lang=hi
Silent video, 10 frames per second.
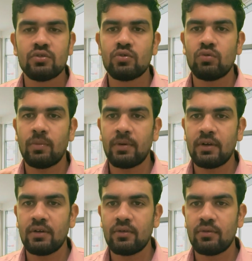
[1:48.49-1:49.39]
जो
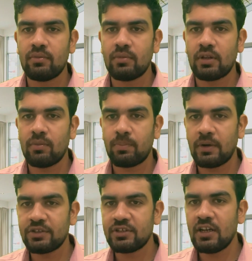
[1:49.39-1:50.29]
अपने मतलब
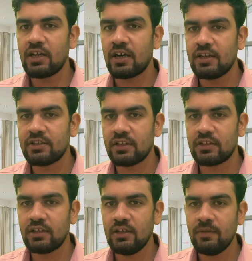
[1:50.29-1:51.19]
पर्चियाँ निकाली
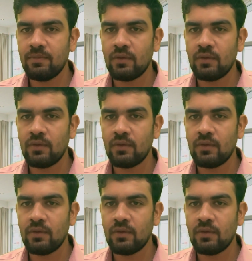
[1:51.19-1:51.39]
जाती हैं